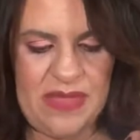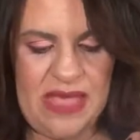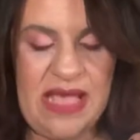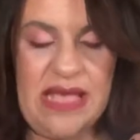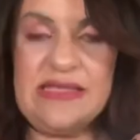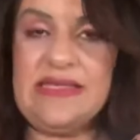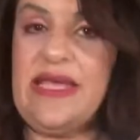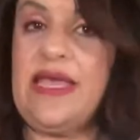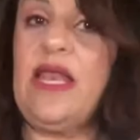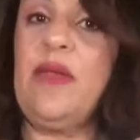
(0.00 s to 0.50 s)

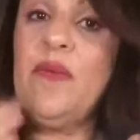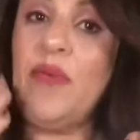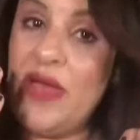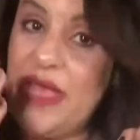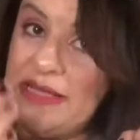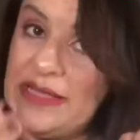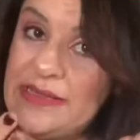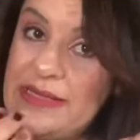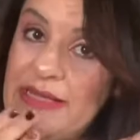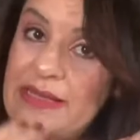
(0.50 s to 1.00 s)
Así que les voy
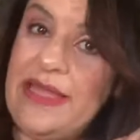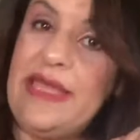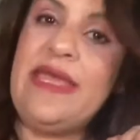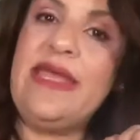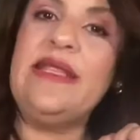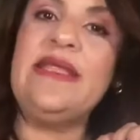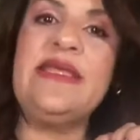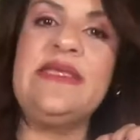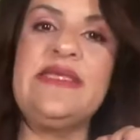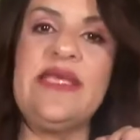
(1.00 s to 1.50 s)
a tratar de
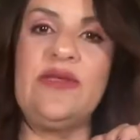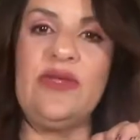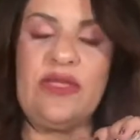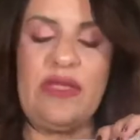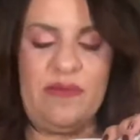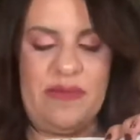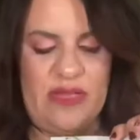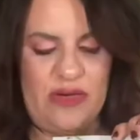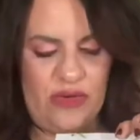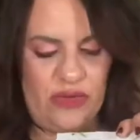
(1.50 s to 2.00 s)
ir diciendo
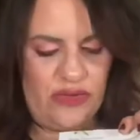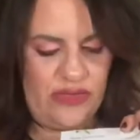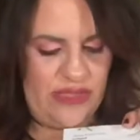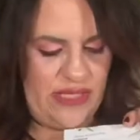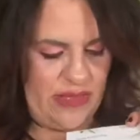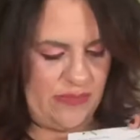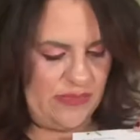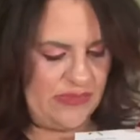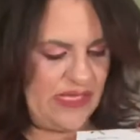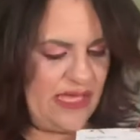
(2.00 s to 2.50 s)
también los
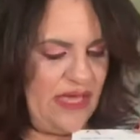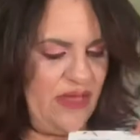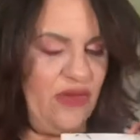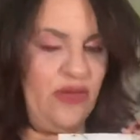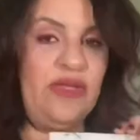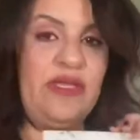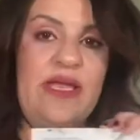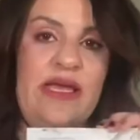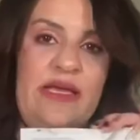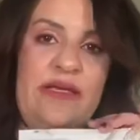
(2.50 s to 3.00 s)
tips que
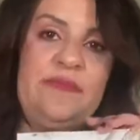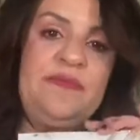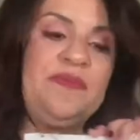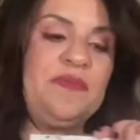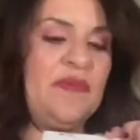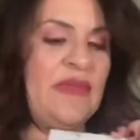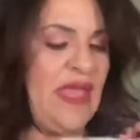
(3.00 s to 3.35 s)
ellos dan,